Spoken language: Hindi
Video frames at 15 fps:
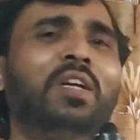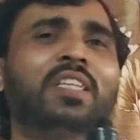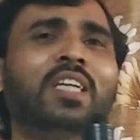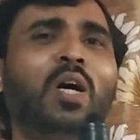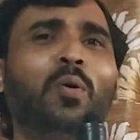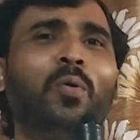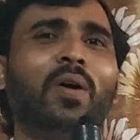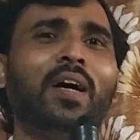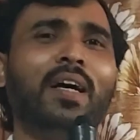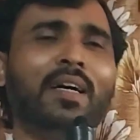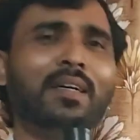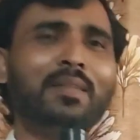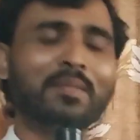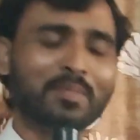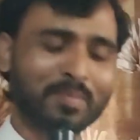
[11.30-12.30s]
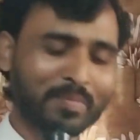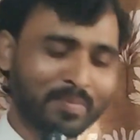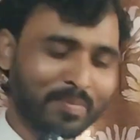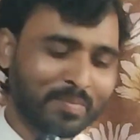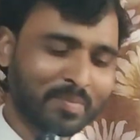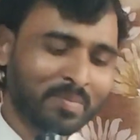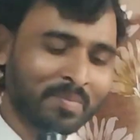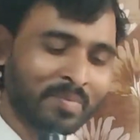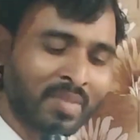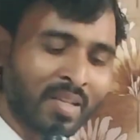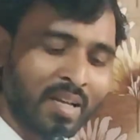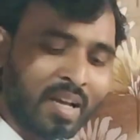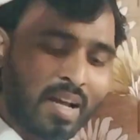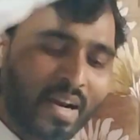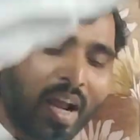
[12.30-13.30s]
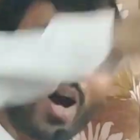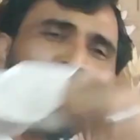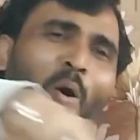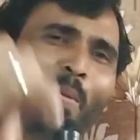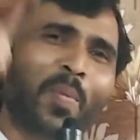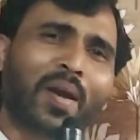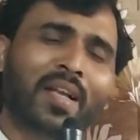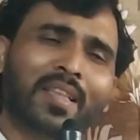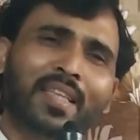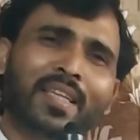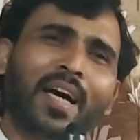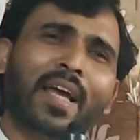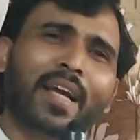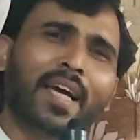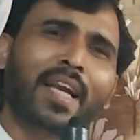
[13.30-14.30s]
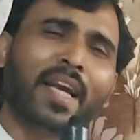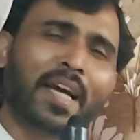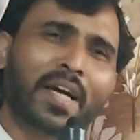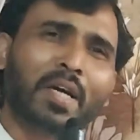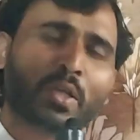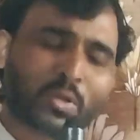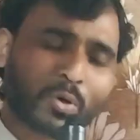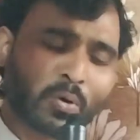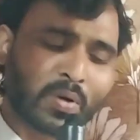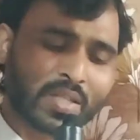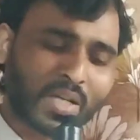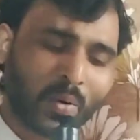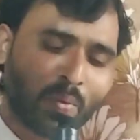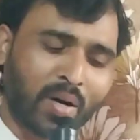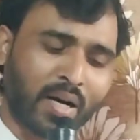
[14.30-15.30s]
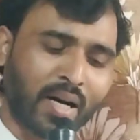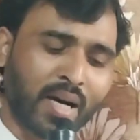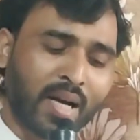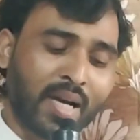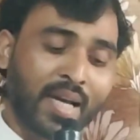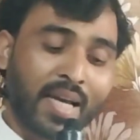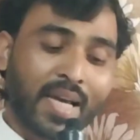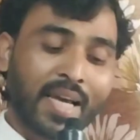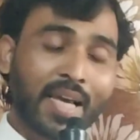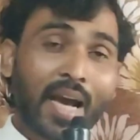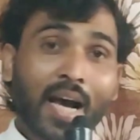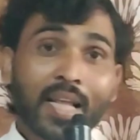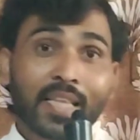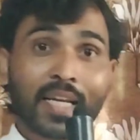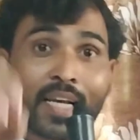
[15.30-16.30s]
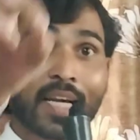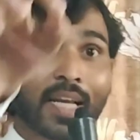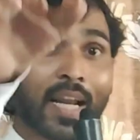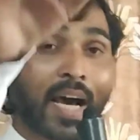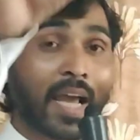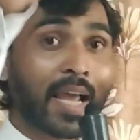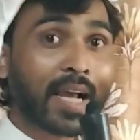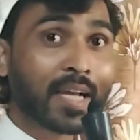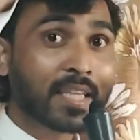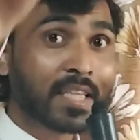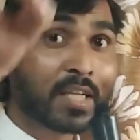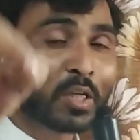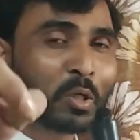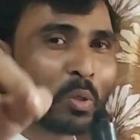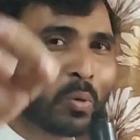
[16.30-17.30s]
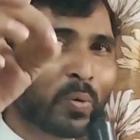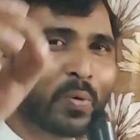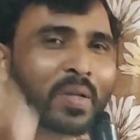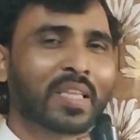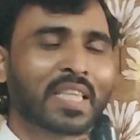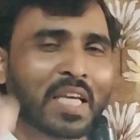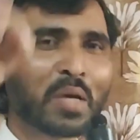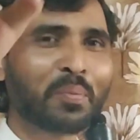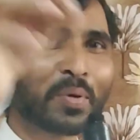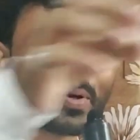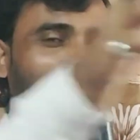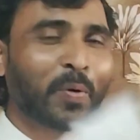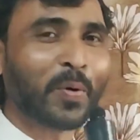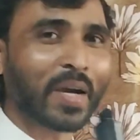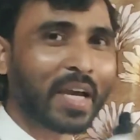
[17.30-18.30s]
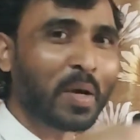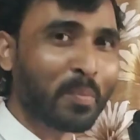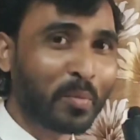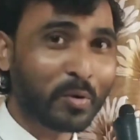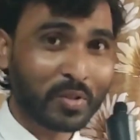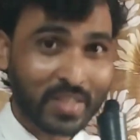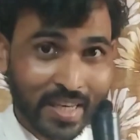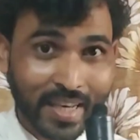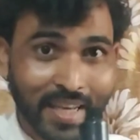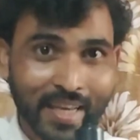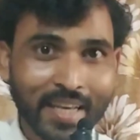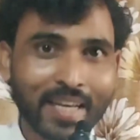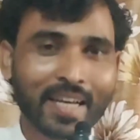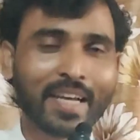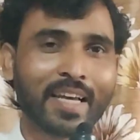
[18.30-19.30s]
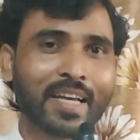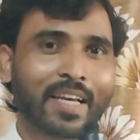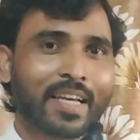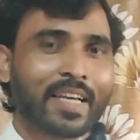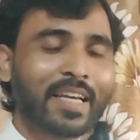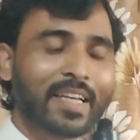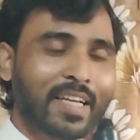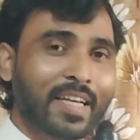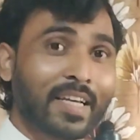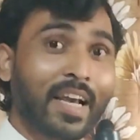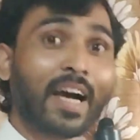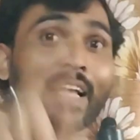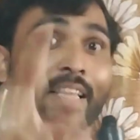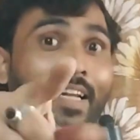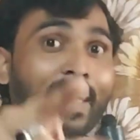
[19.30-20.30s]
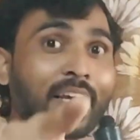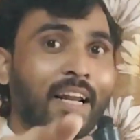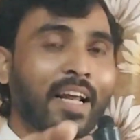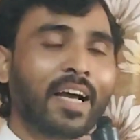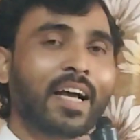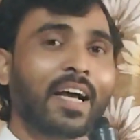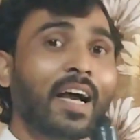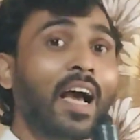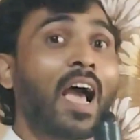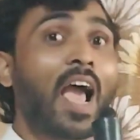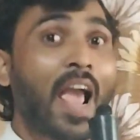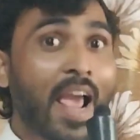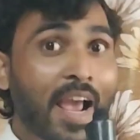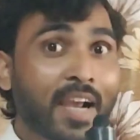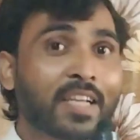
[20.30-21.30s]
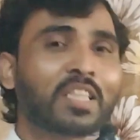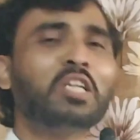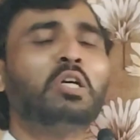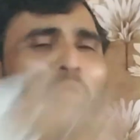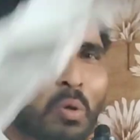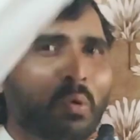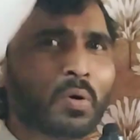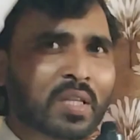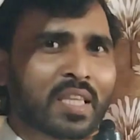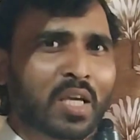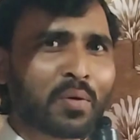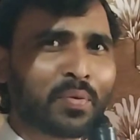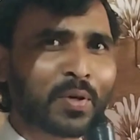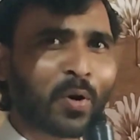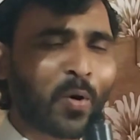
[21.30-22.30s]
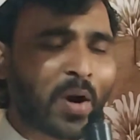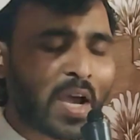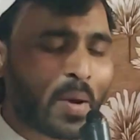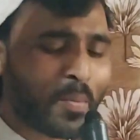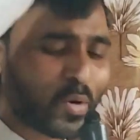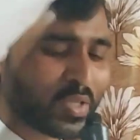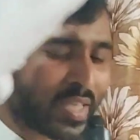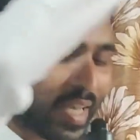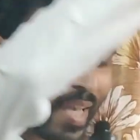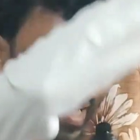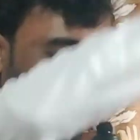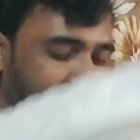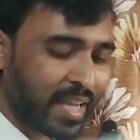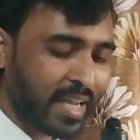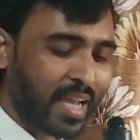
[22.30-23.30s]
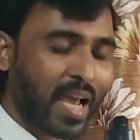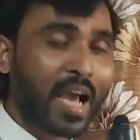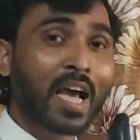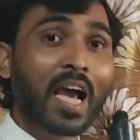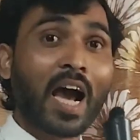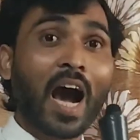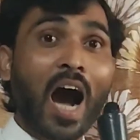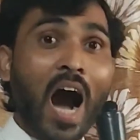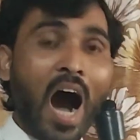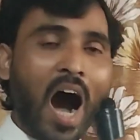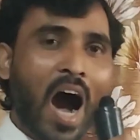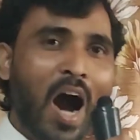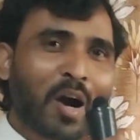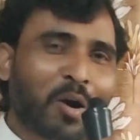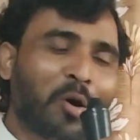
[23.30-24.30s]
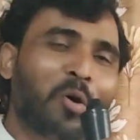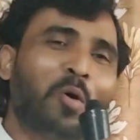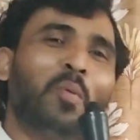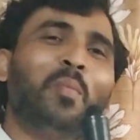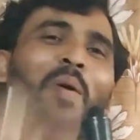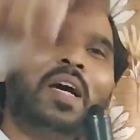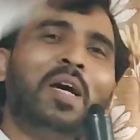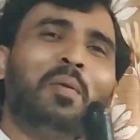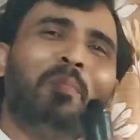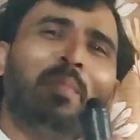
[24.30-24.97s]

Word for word: छोड़ जाऊंगा राहों पर इंतजार की लकीर छोड़ जाऊंगा याद रखना एक दिन ढूंढते फिरोगे मुझे याद रखना एक दिन ढूंढते फिरोगे मुझे आँखों